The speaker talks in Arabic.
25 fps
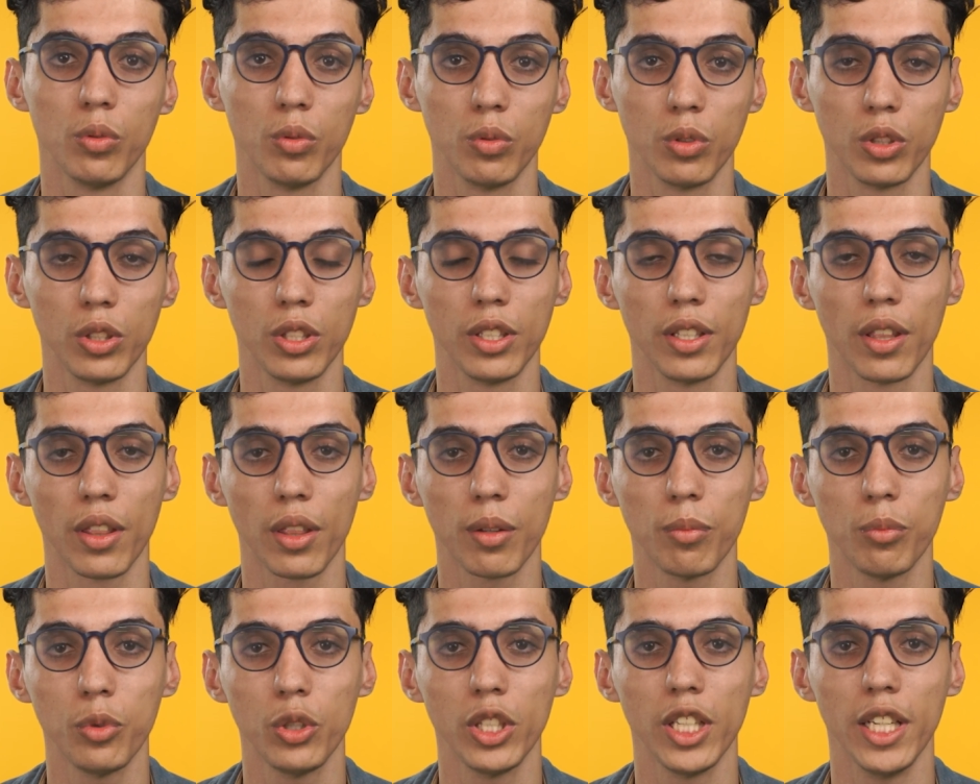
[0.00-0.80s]

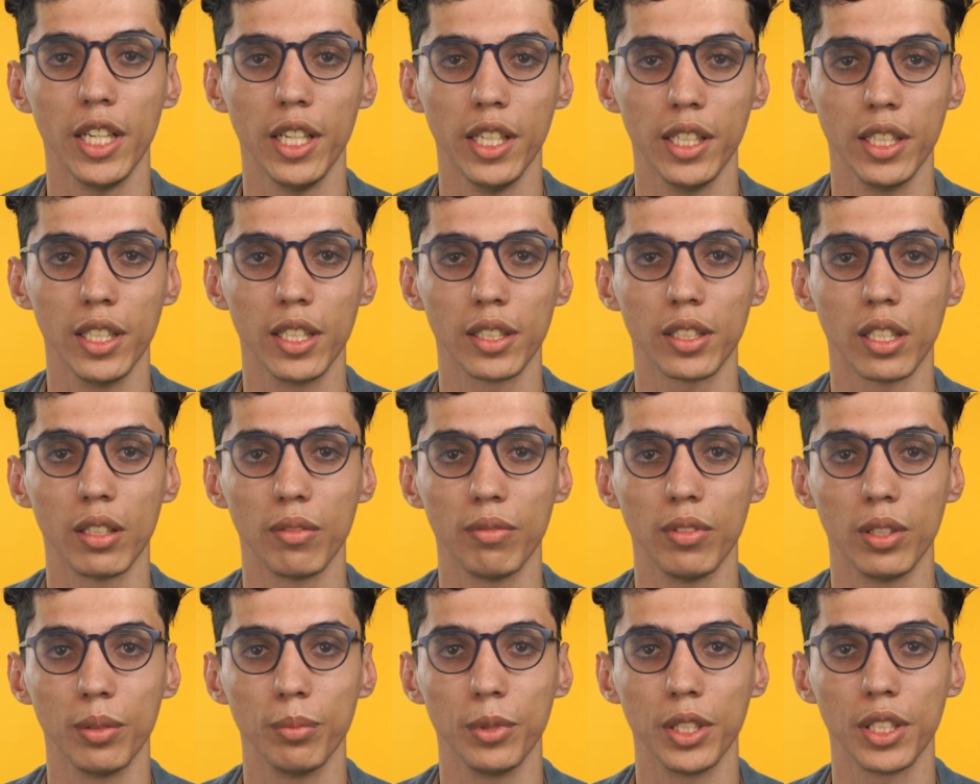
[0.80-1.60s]
وينضموا الى عائله
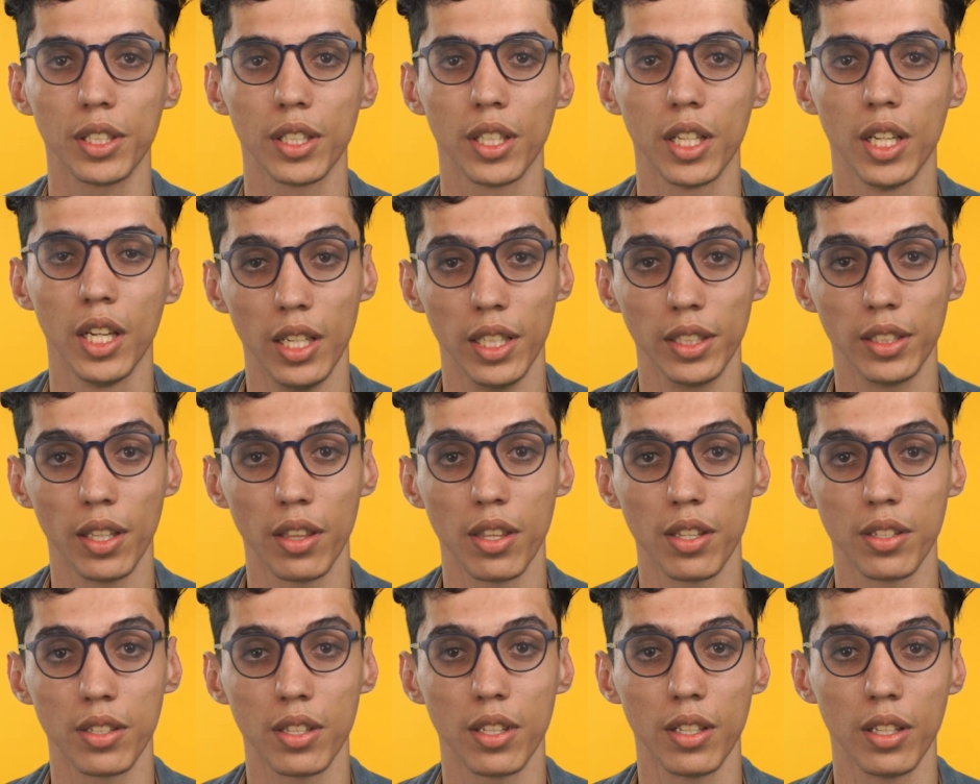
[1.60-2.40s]
الفامي
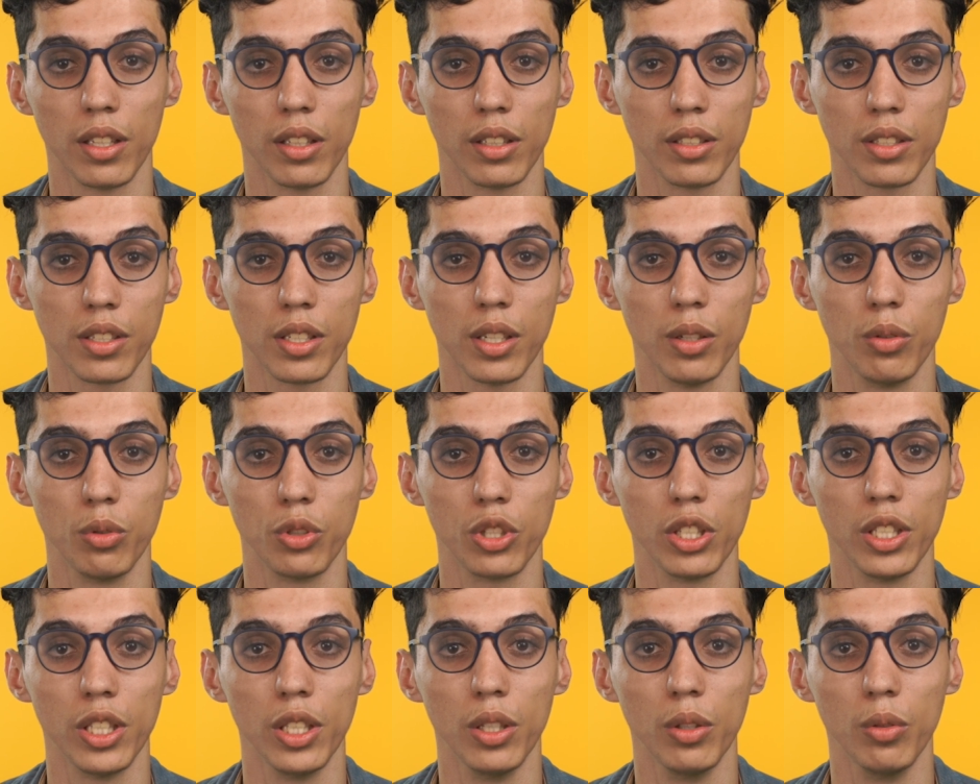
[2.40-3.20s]
حدث الزوج
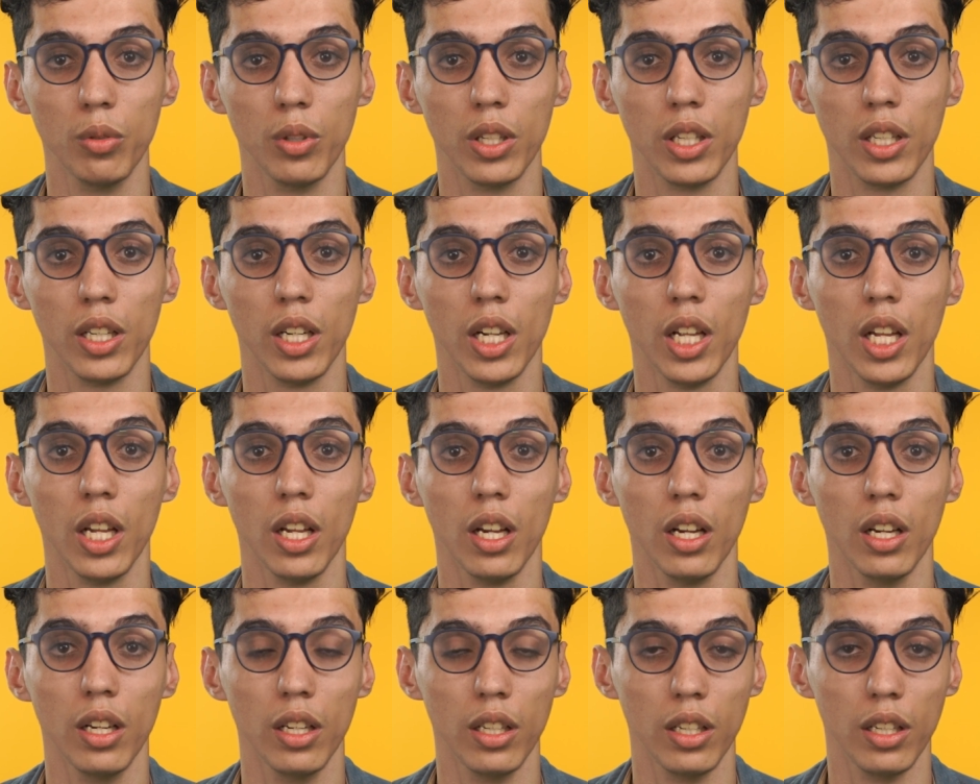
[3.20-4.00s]
اللي هو
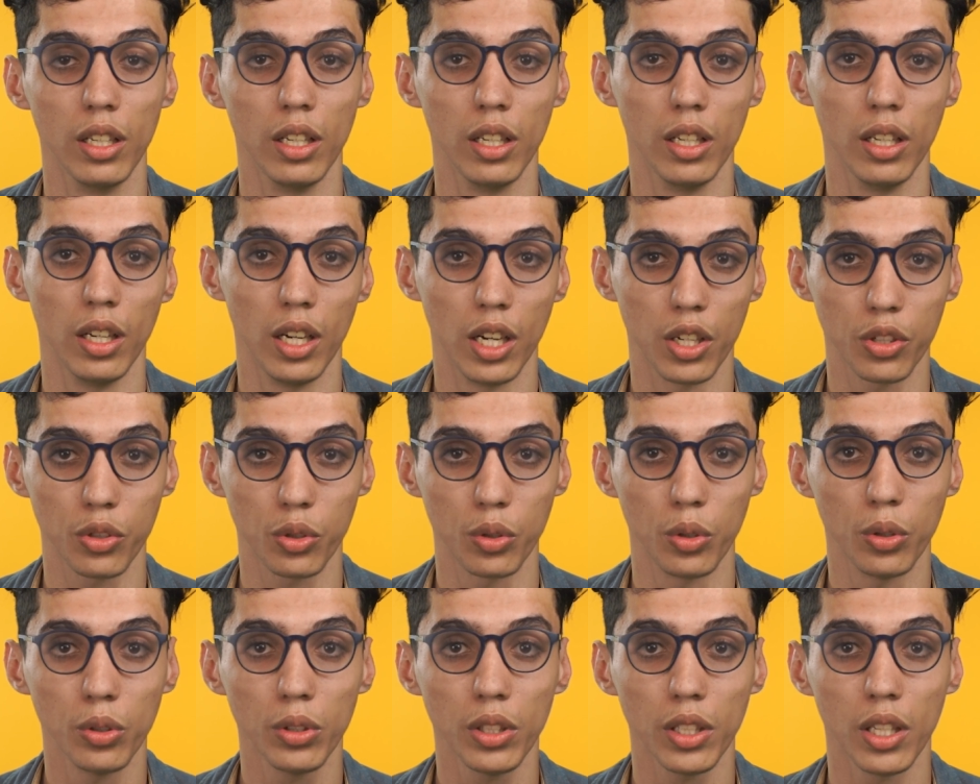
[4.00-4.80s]
آه، هاش
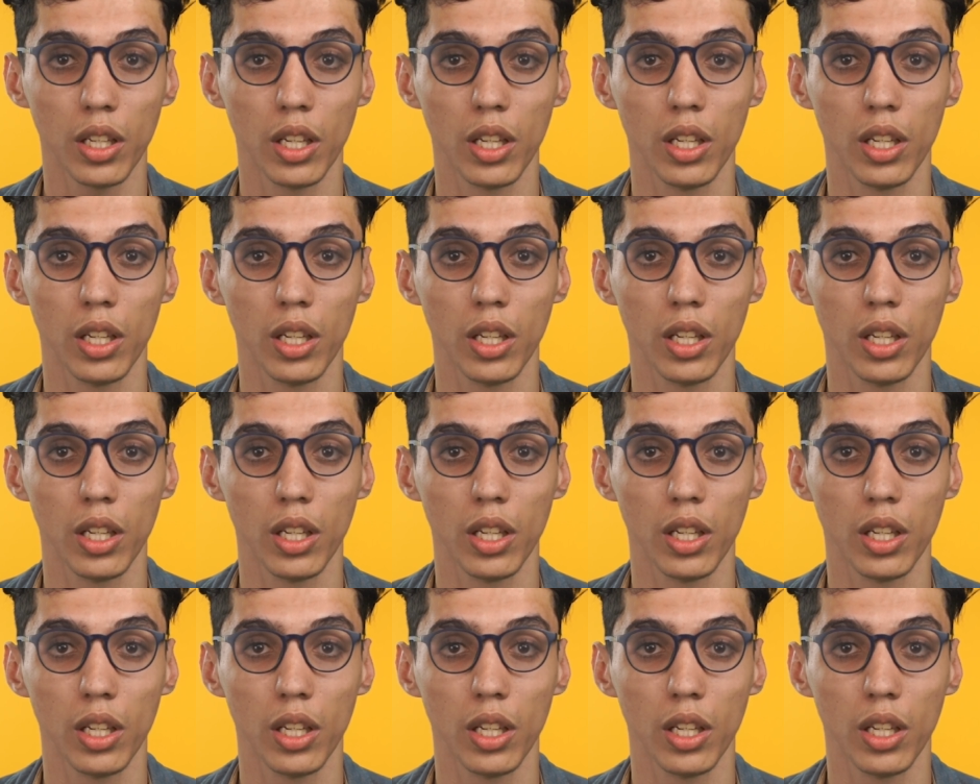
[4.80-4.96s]
كود